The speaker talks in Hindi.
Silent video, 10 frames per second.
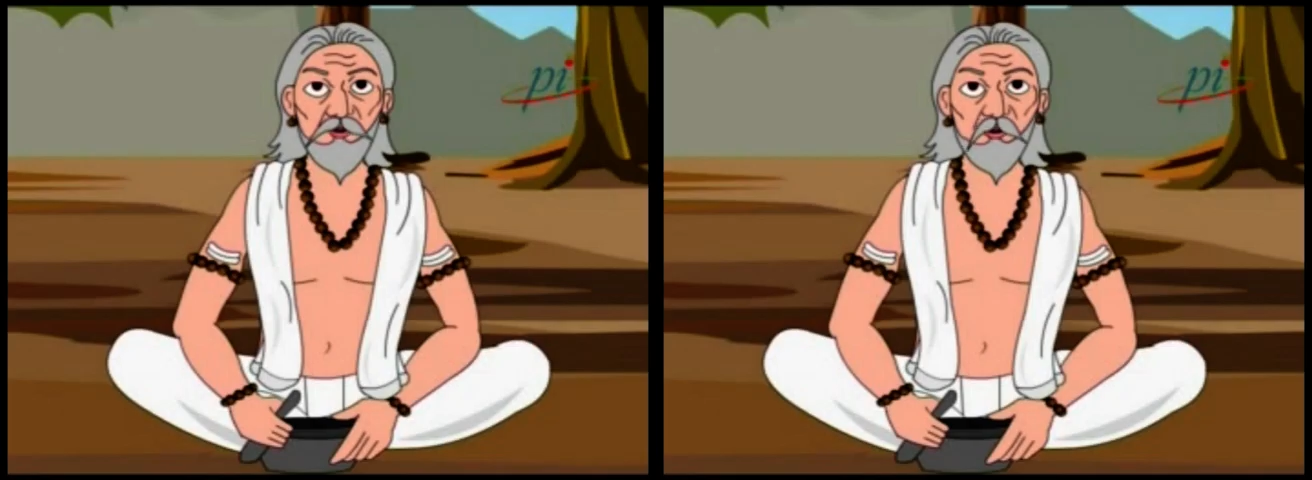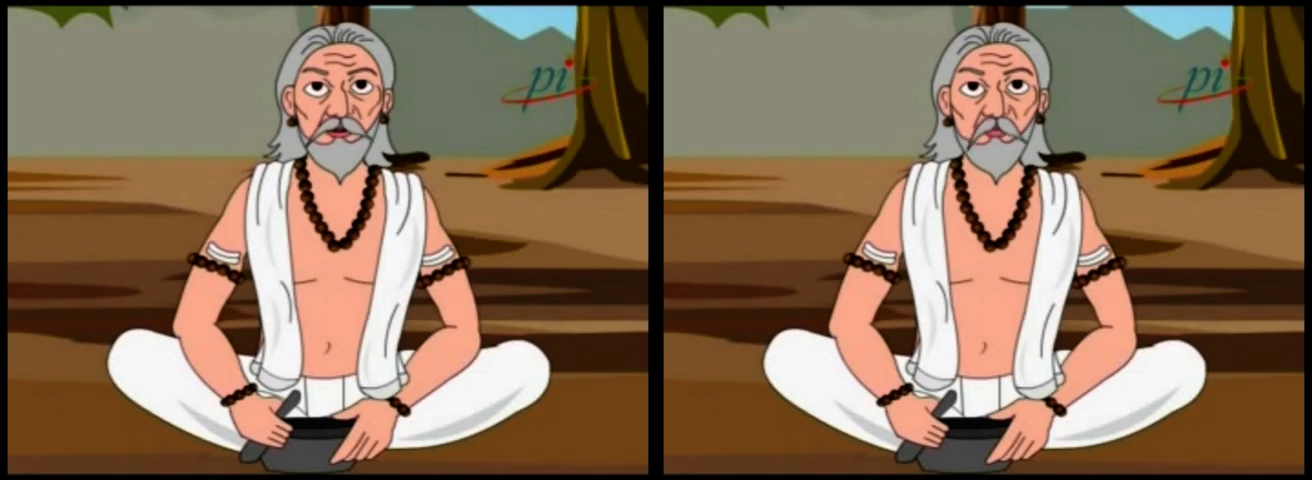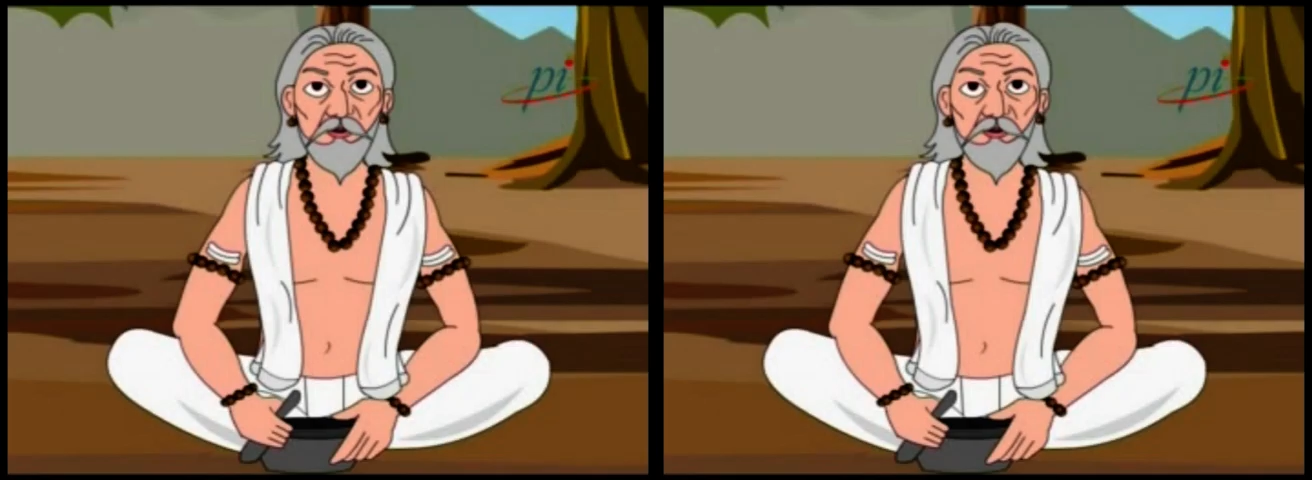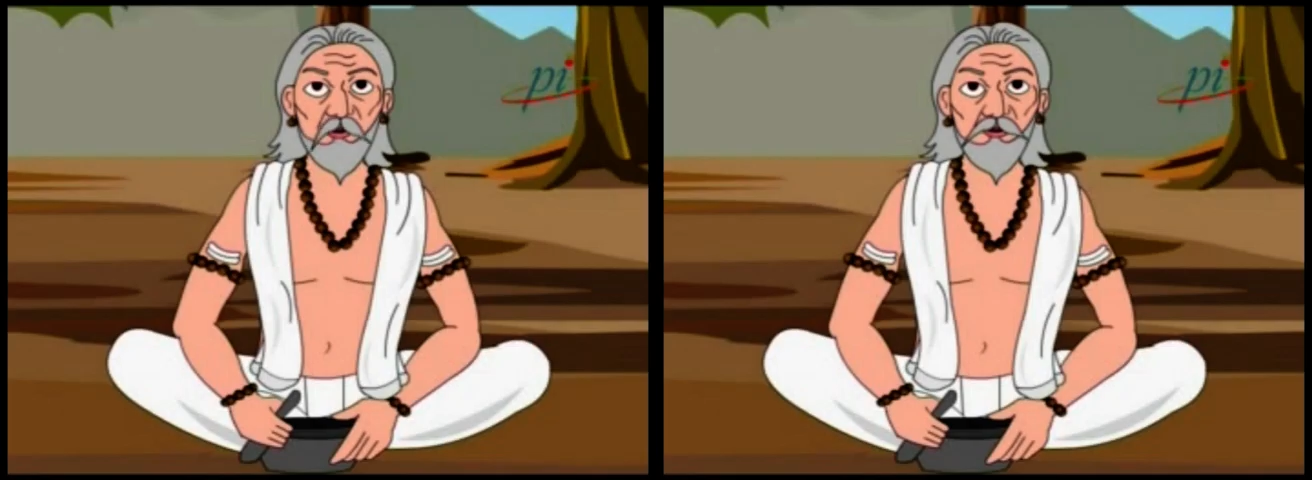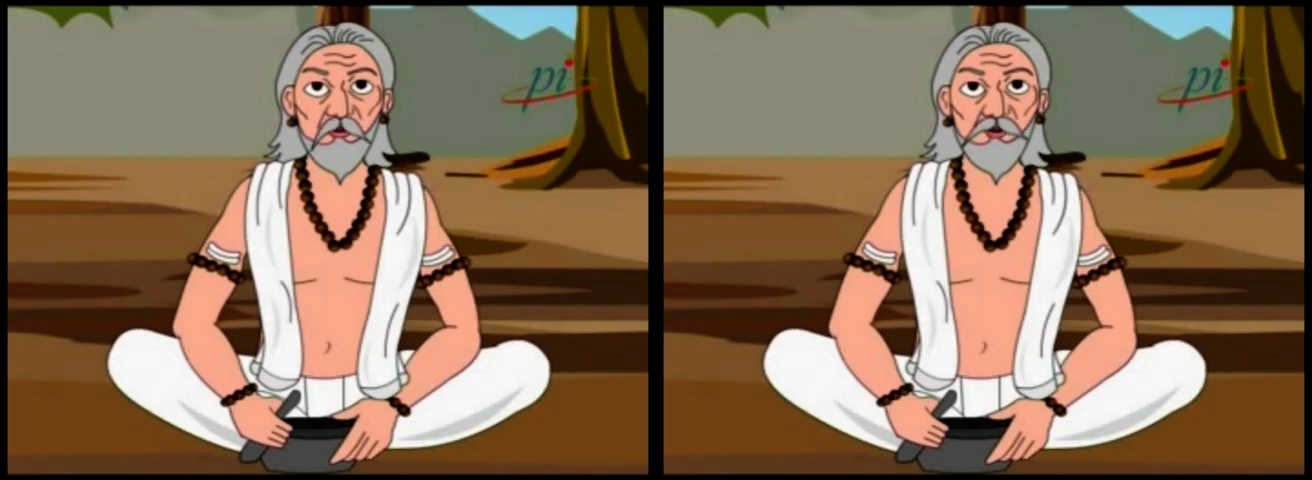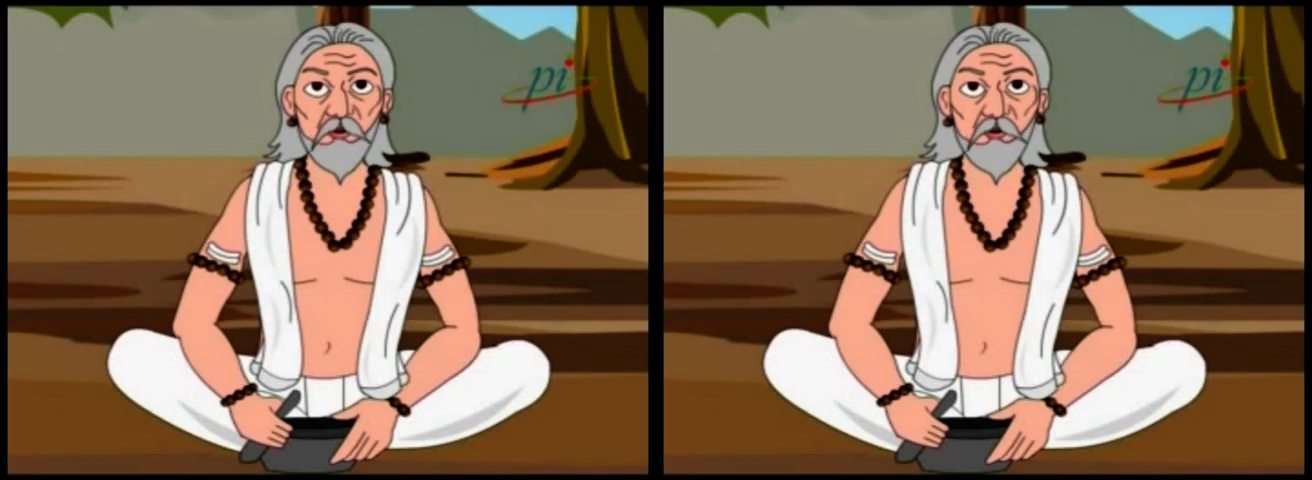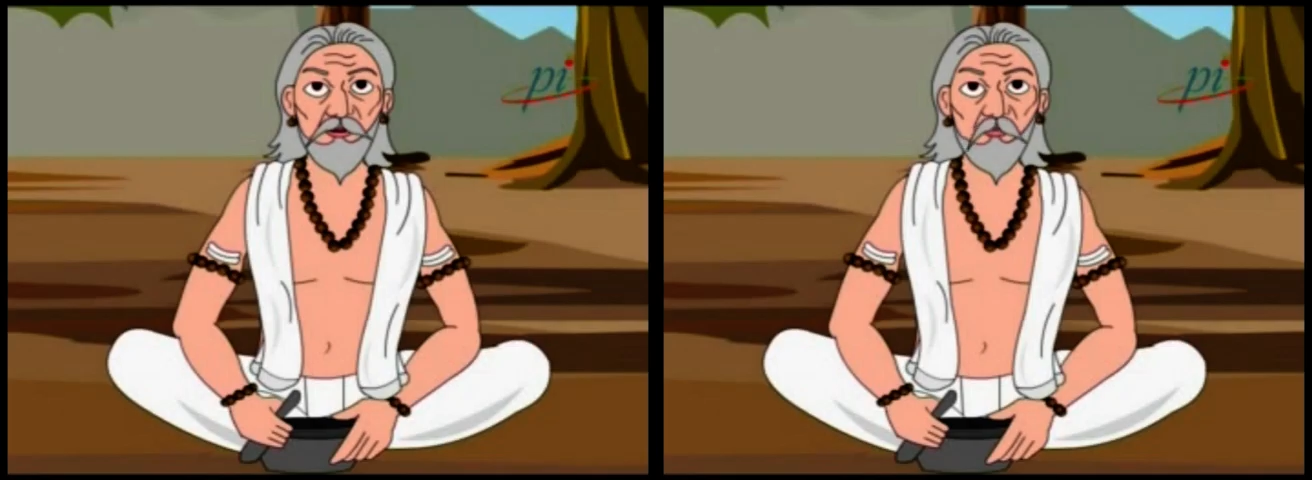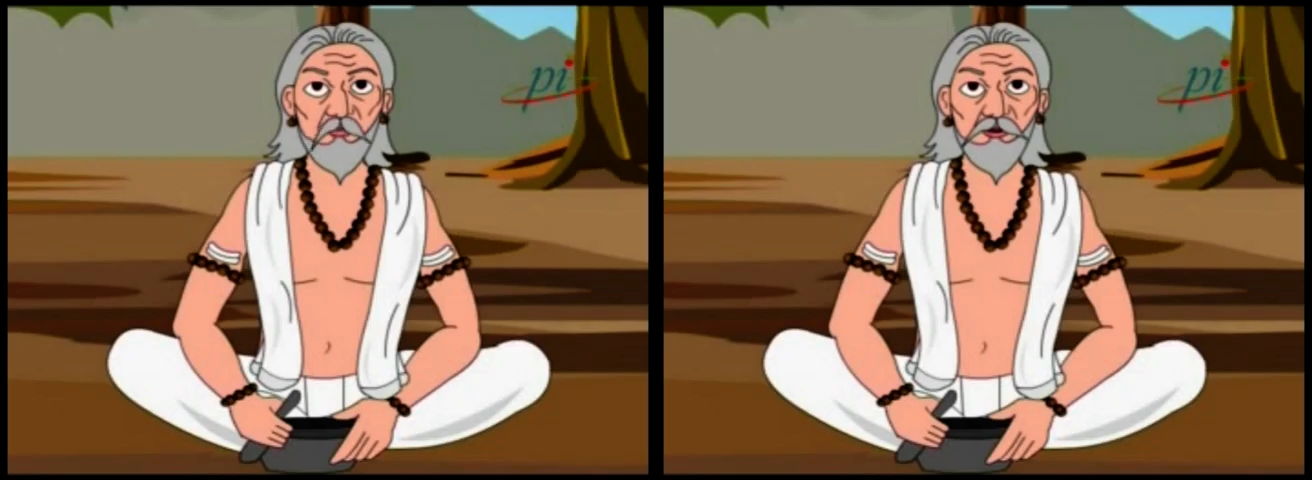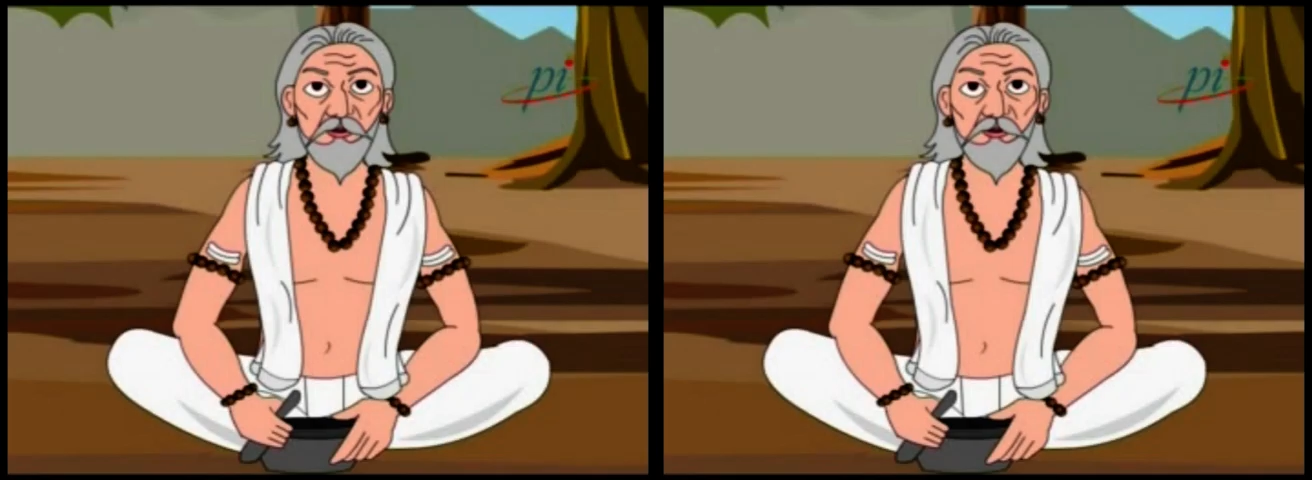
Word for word: के लिए बहुत अच्छा होता है